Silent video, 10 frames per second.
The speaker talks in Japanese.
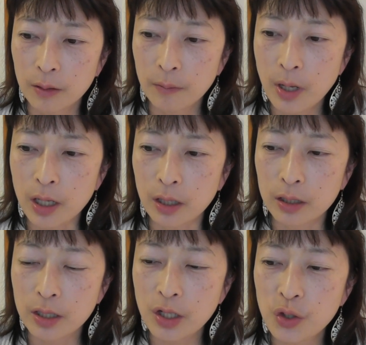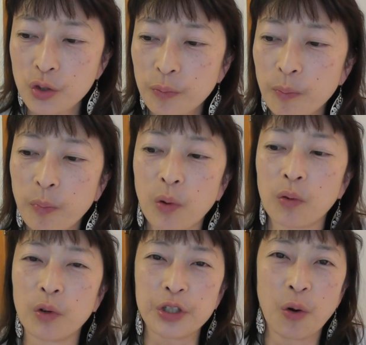まあ20
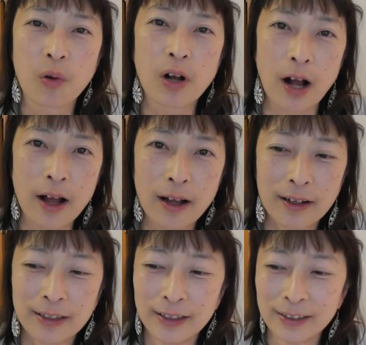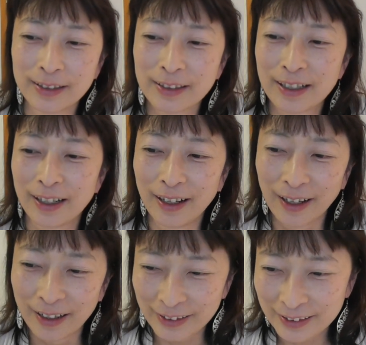本を4日
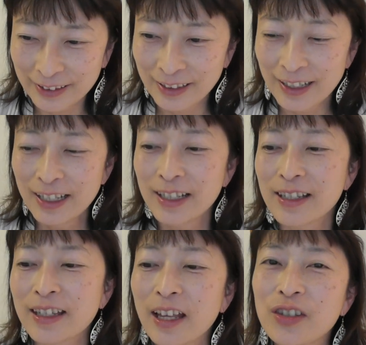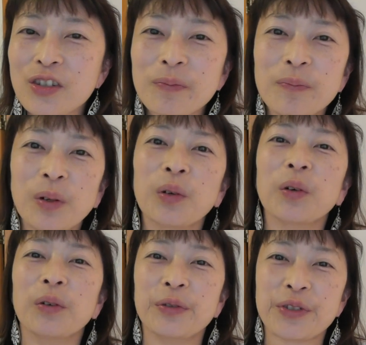か。30本
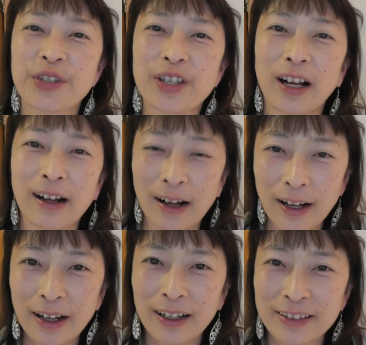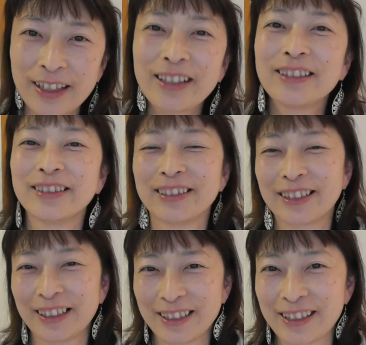を2日かっていう
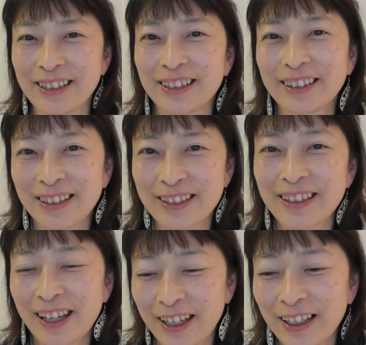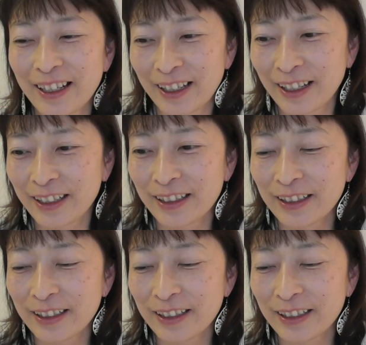感じですね。はい